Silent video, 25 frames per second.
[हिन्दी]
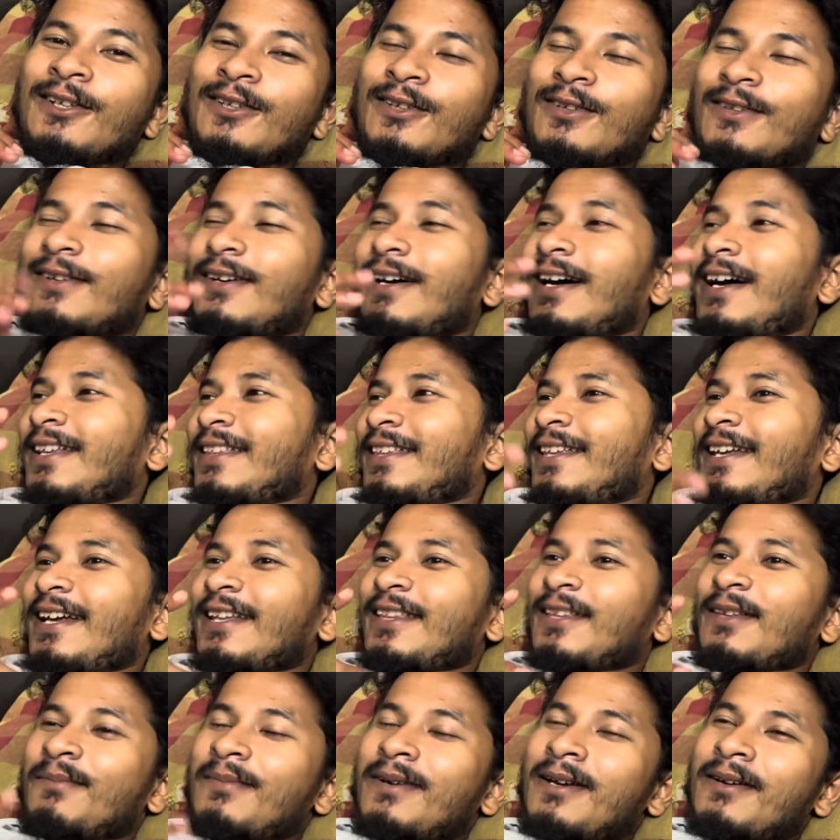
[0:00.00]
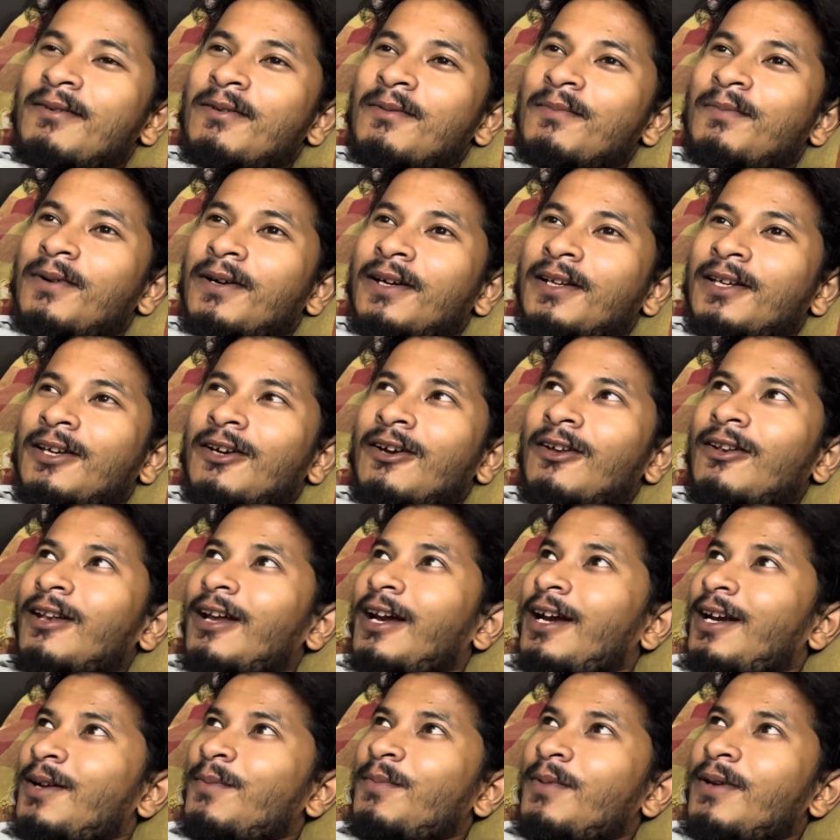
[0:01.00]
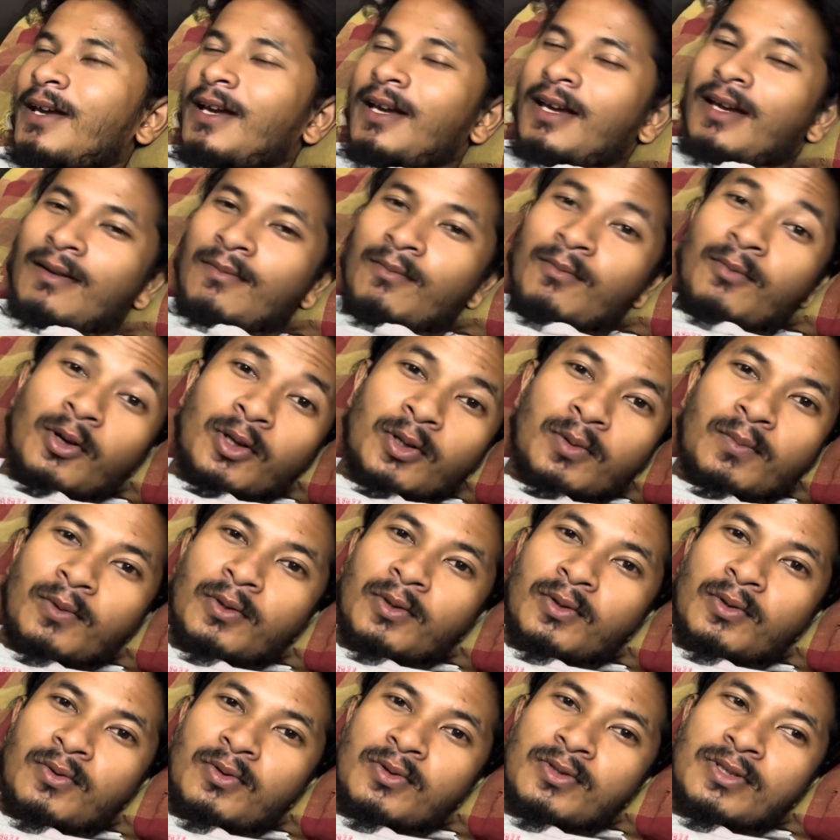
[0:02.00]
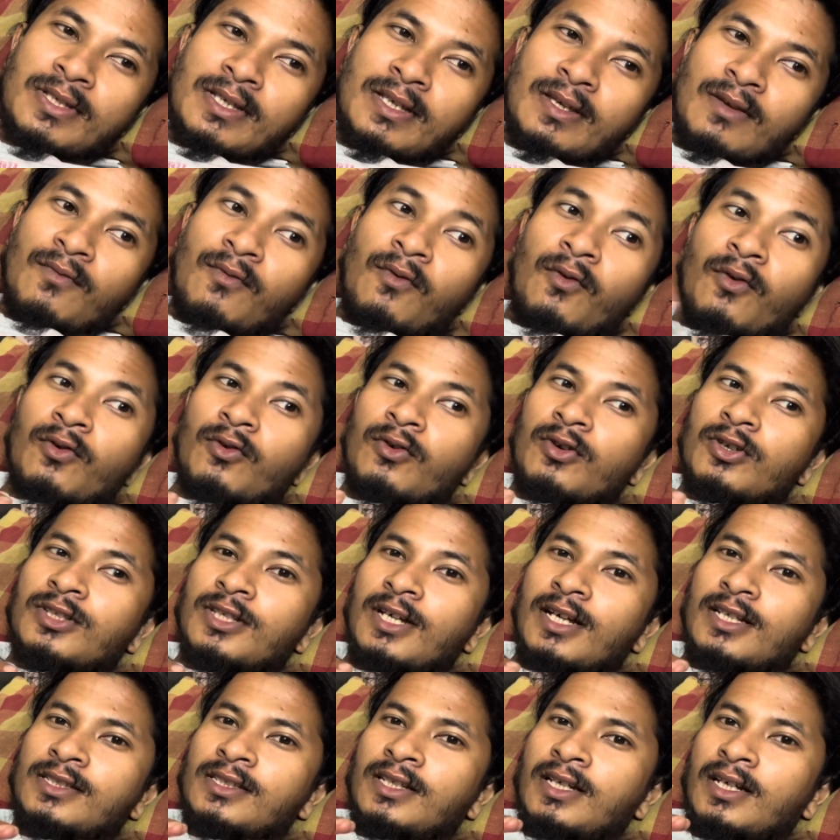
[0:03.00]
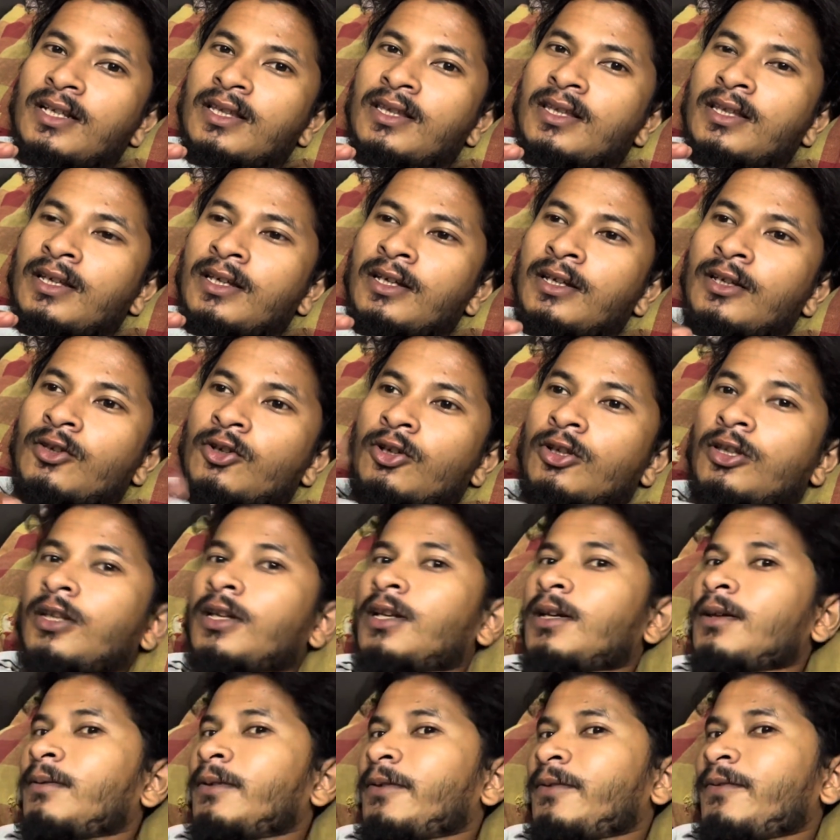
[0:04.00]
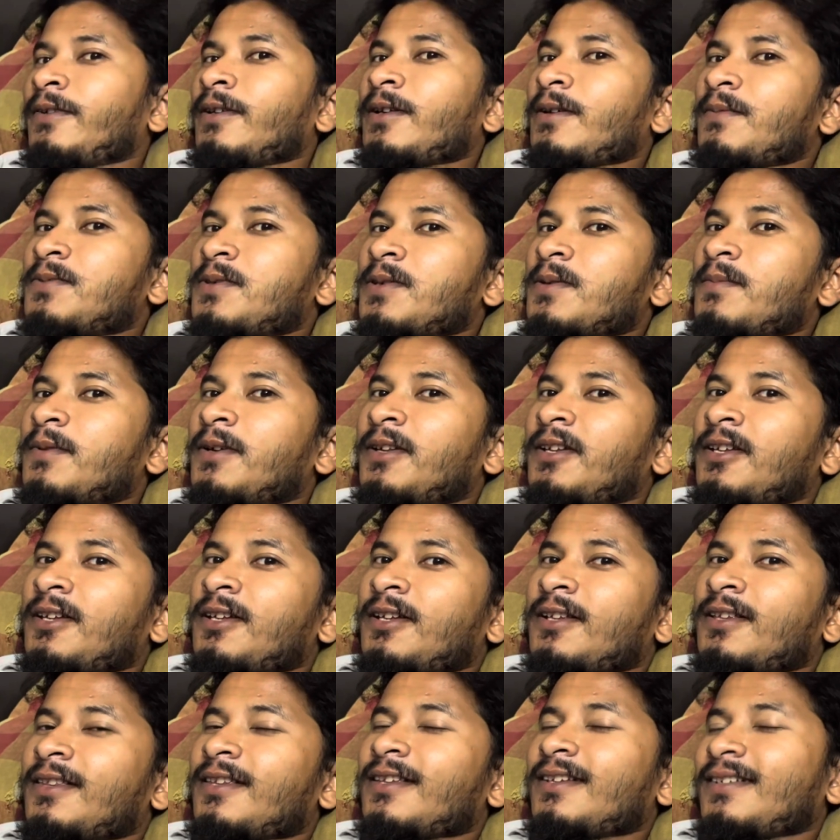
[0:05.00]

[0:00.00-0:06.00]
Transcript: तो आते आते बेड में पड़ गया और लाइट भी आया बहुत बहुत खुशी है फ़ोन को चार्ज करते हैं थोड़ा देर के बाद फिर आपसे बने रहते